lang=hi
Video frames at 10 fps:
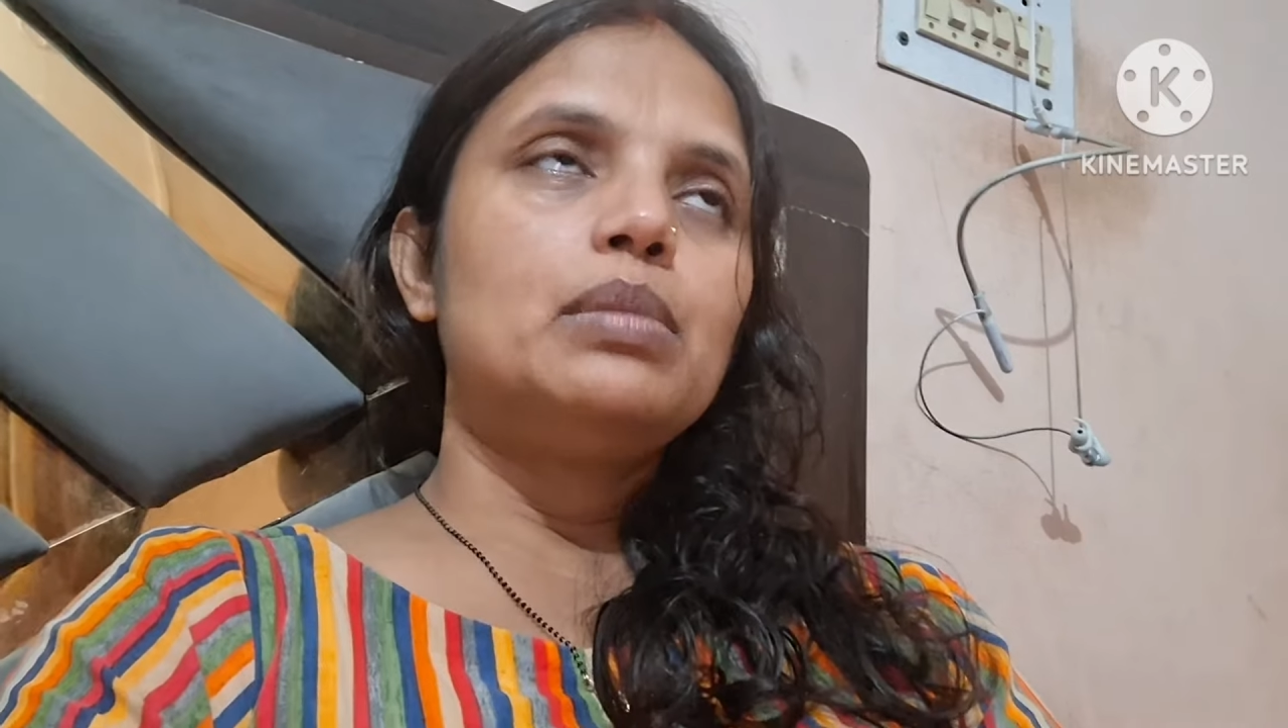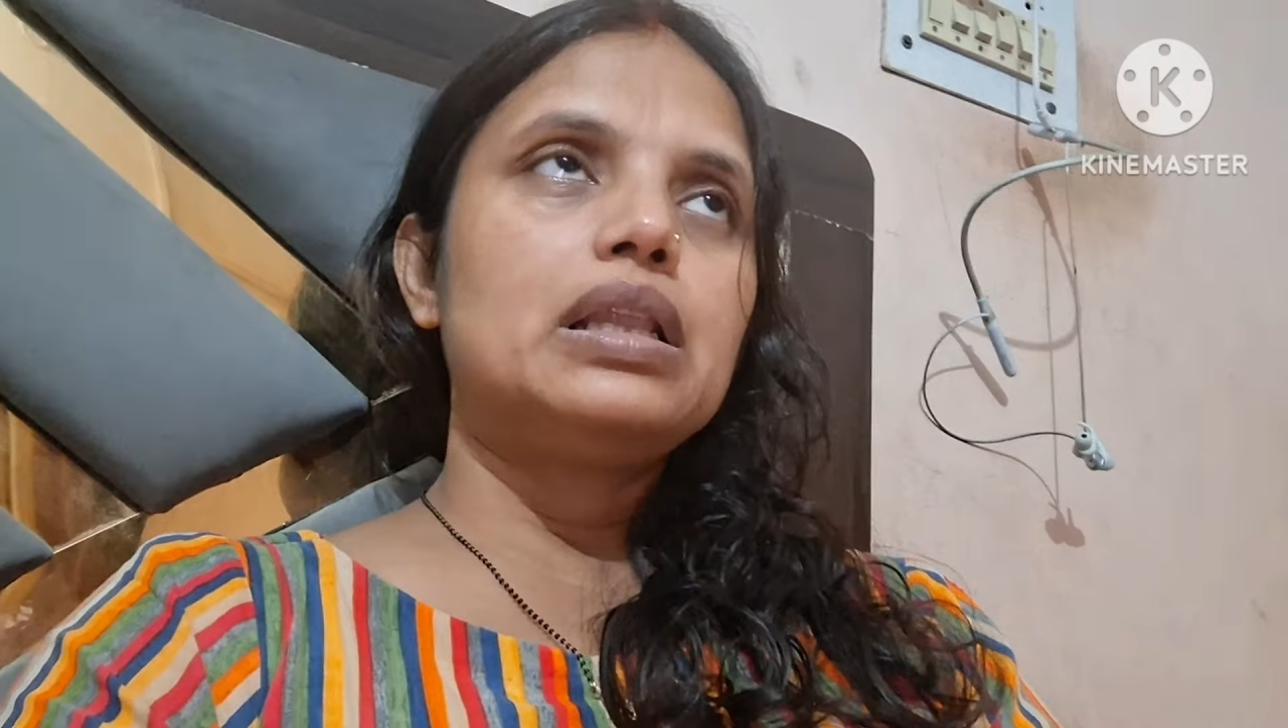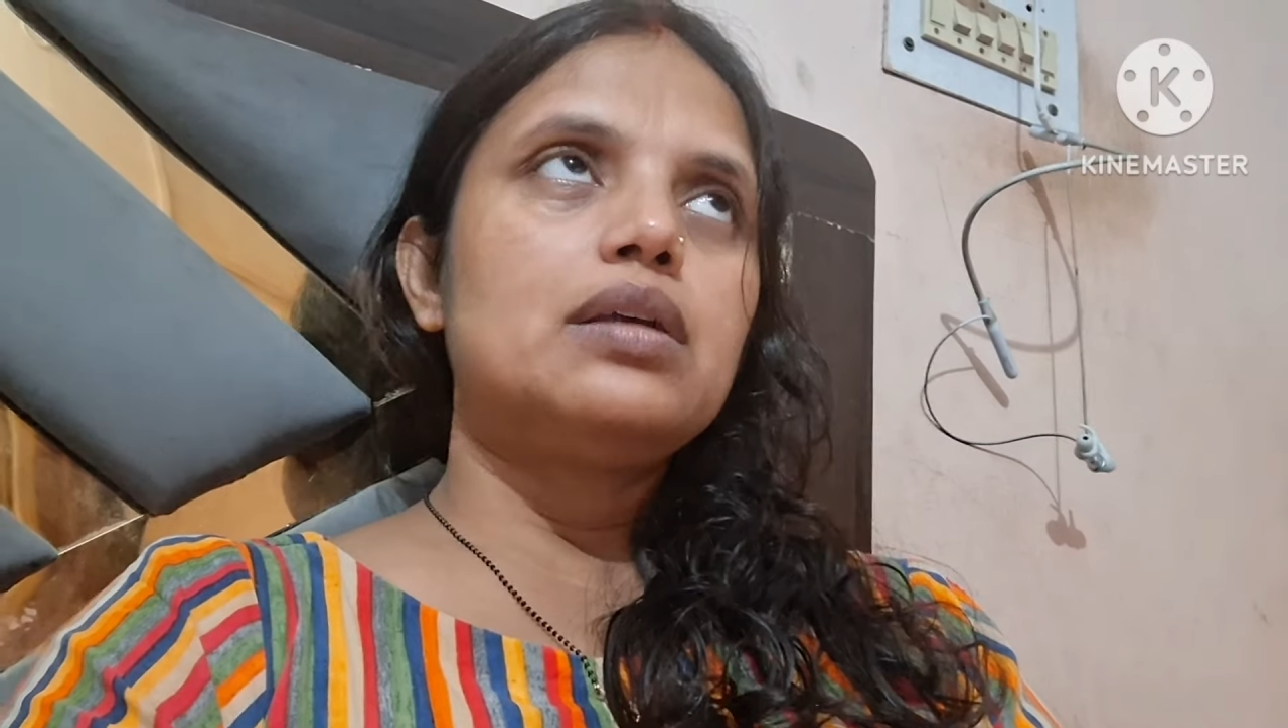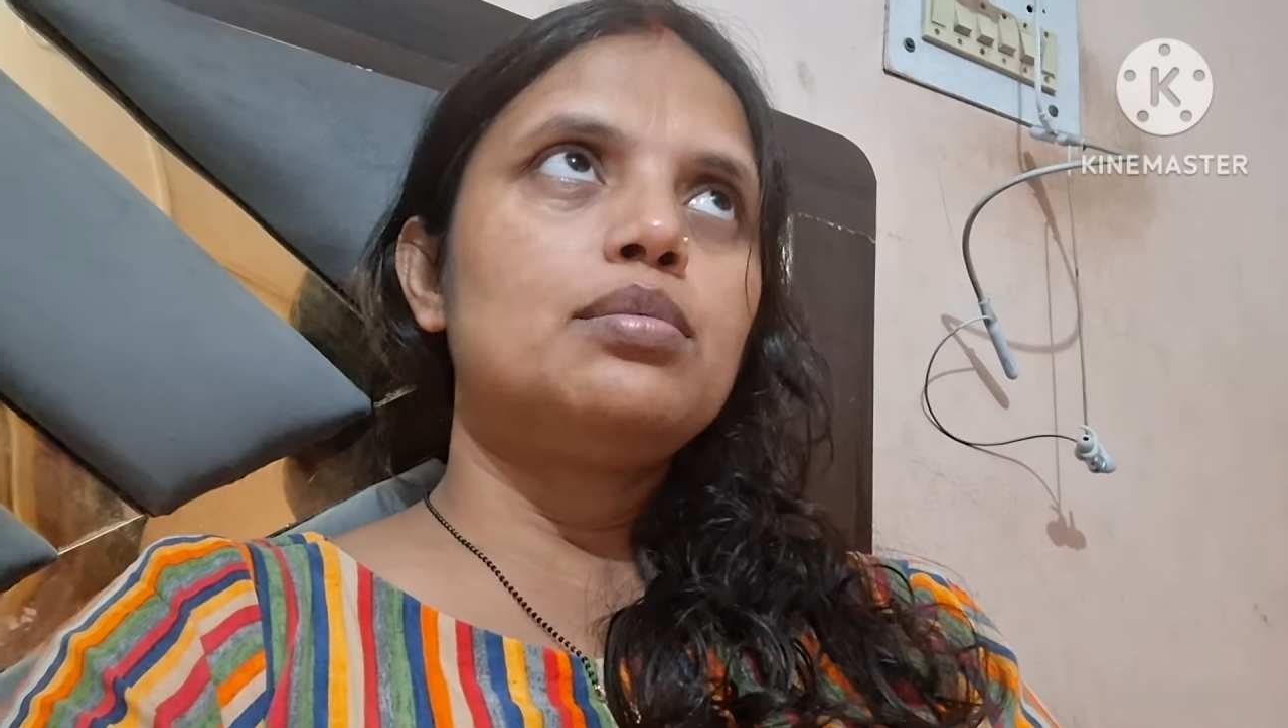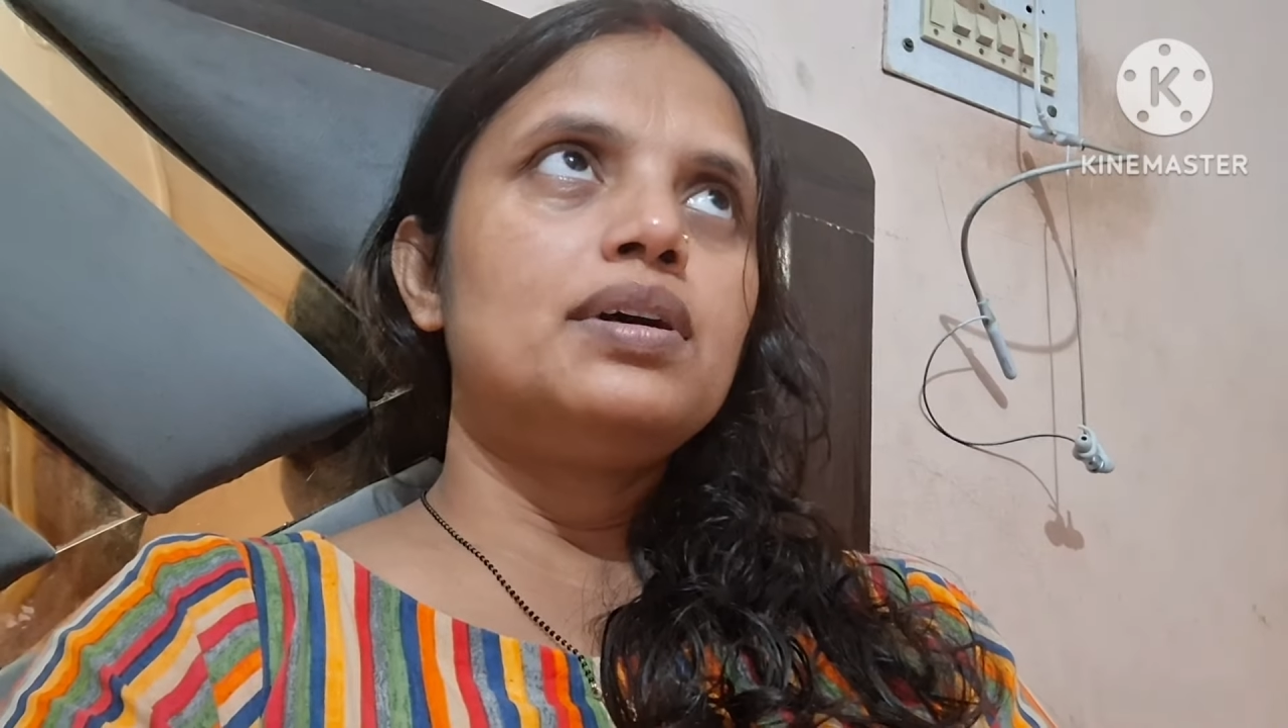
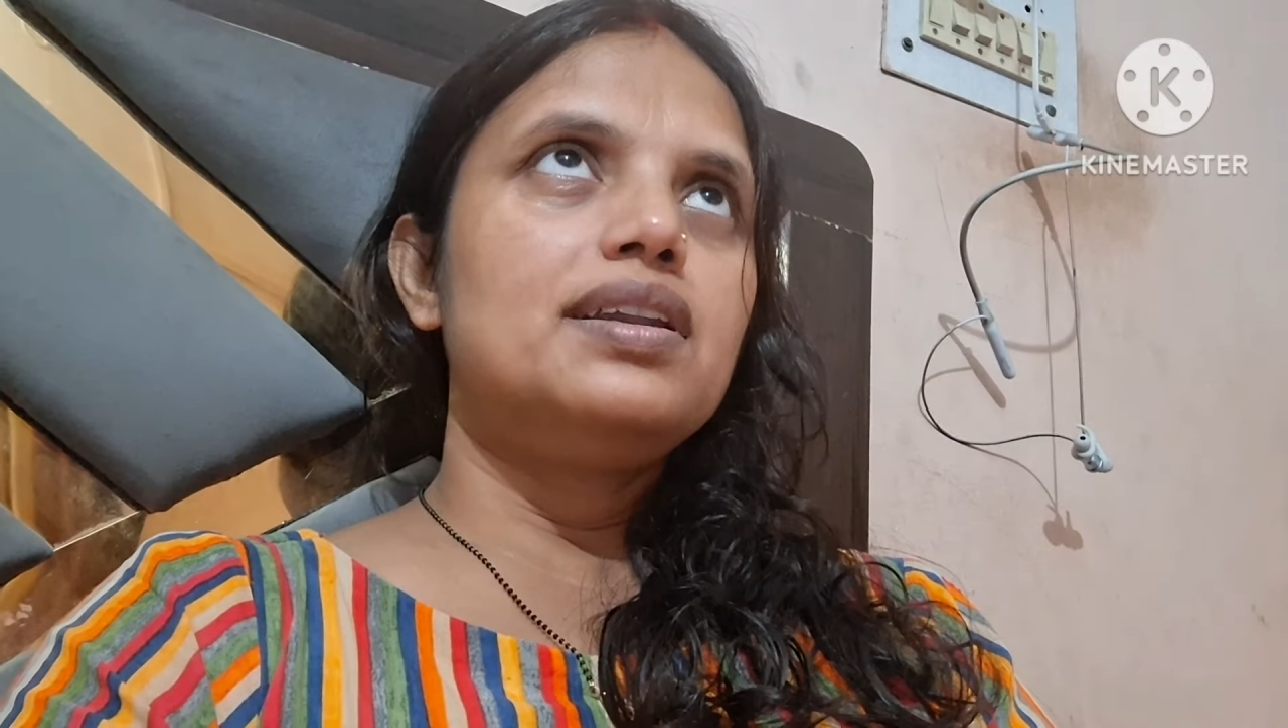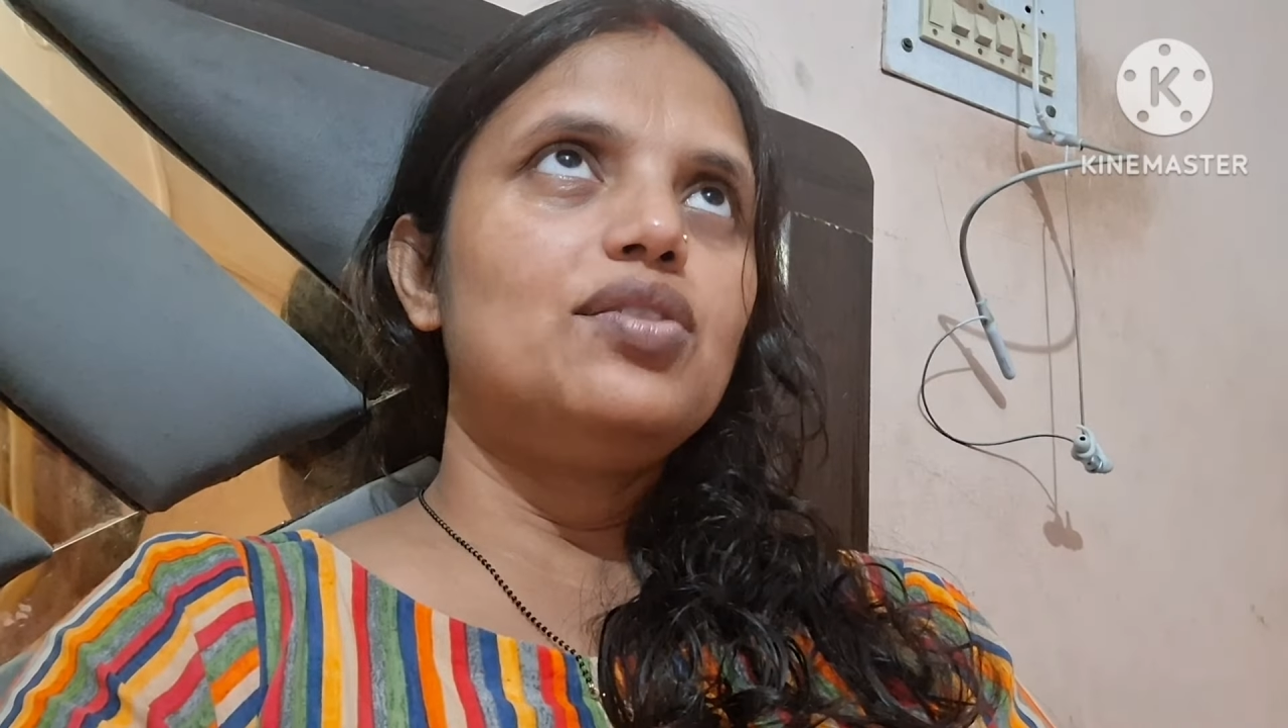मतलब